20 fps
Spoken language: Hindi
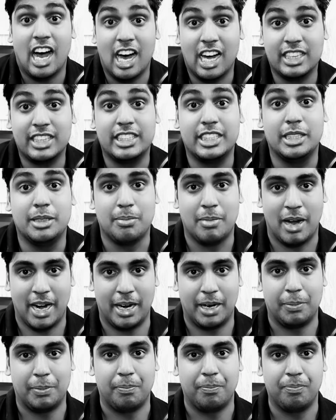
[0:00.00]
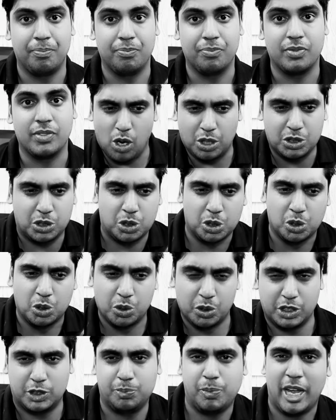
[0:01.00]
दिहाती मैडम वी
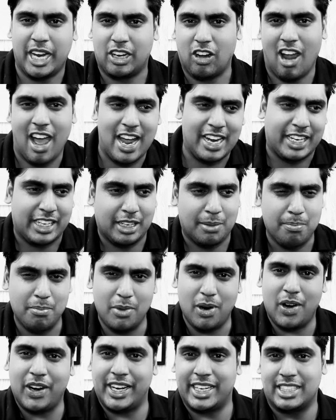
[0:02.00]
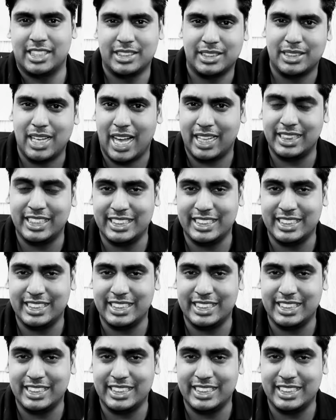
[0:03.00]
वांट टू स्पीक लाइक अमेरिकन